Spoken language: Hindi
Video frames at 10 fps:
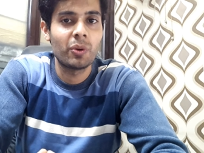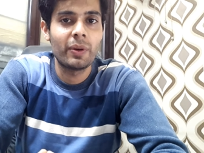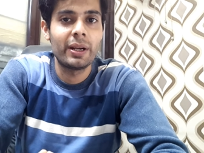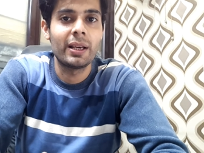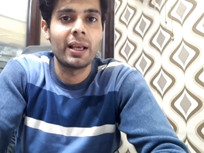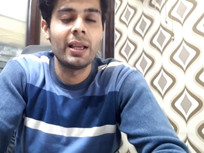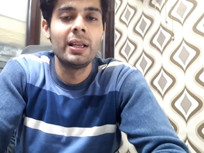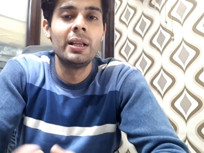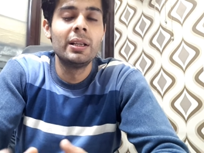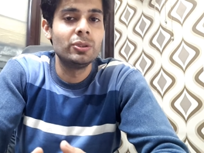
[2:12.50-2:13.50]
प्रोवाइड
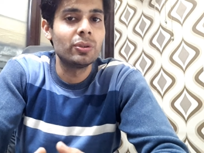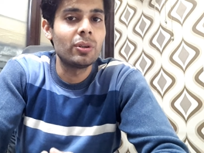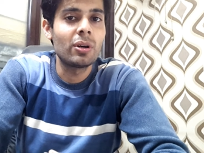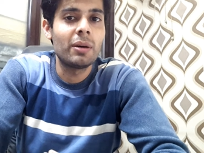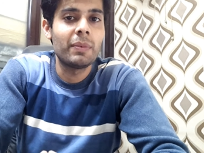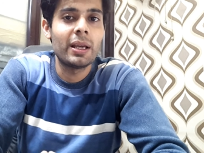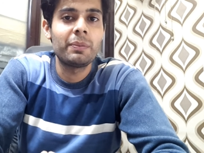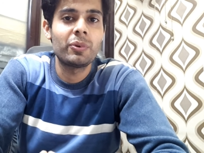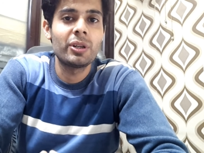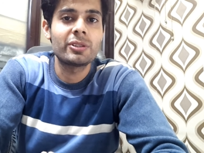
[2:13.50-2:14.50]
कराए जो लोग
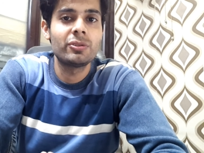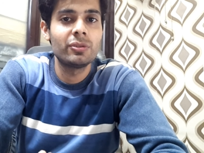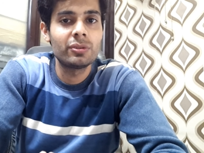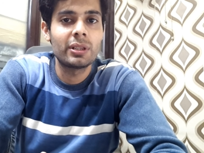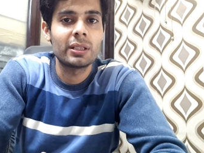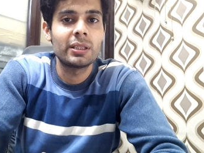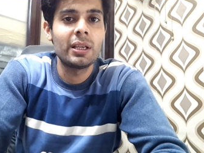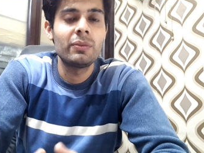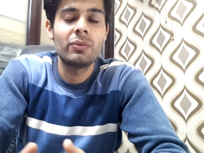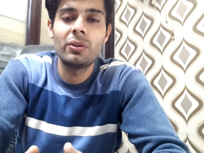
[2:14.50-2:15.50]
हमारे प्रोडक्ट्स यूज
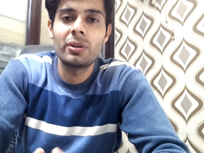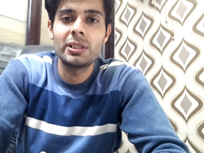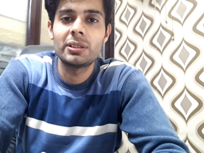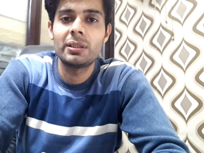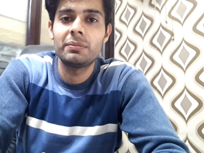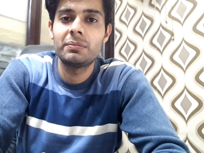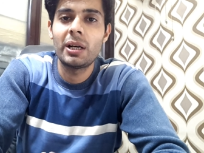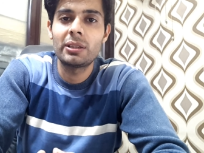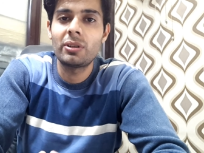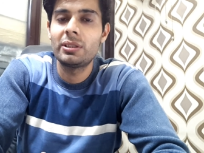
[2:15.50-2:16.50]
करते हैं वो लोग इस
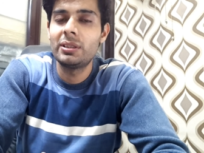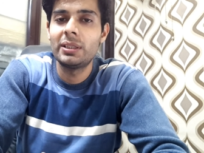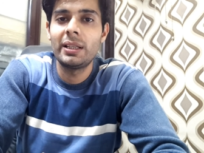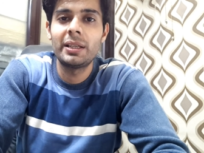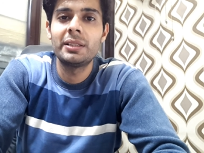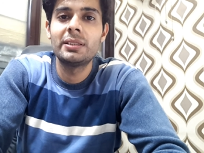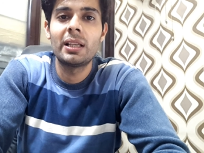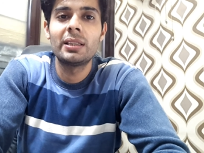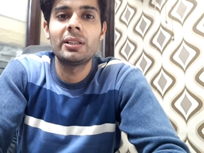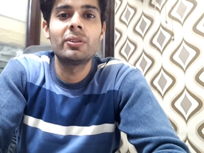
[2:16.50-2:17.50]
बात को अच्छे तरीके से
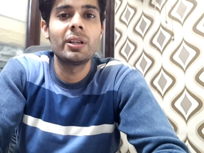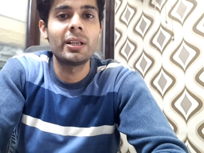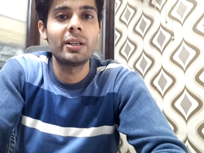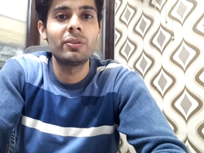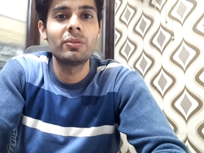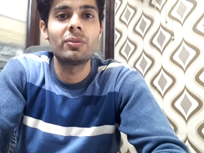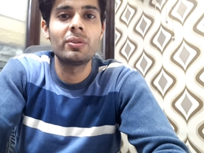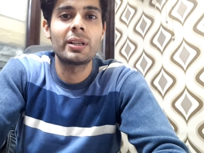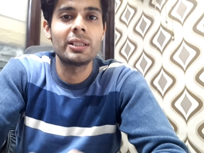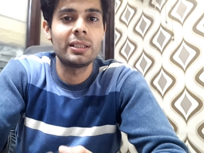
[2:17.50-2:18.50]
जानते होंगे कि
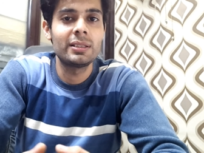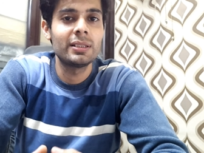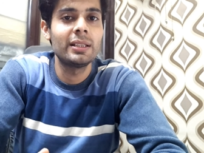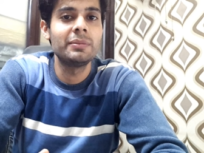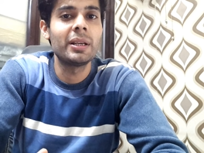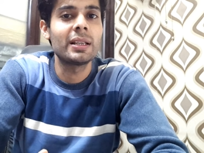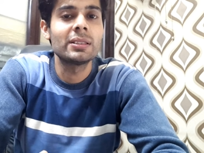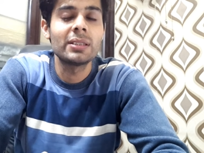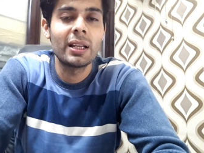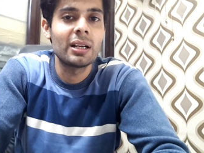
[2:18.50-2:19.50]
उनको किस रेंज में
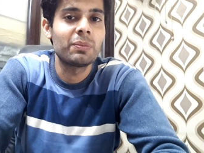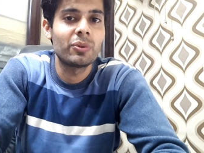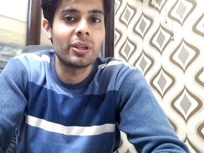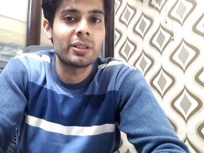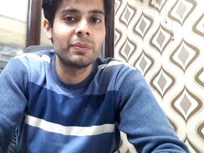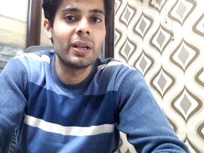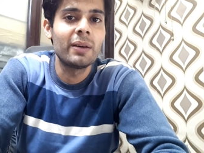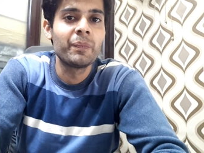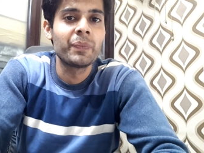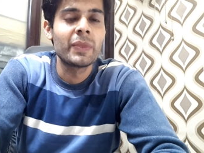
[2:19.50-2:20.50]
किस तरह का प्रोडक्ट
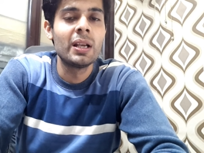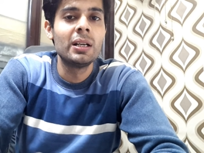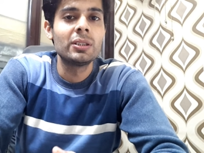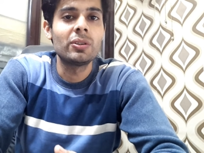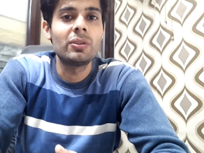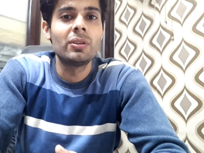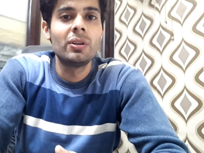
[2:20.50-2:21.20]
मिला तो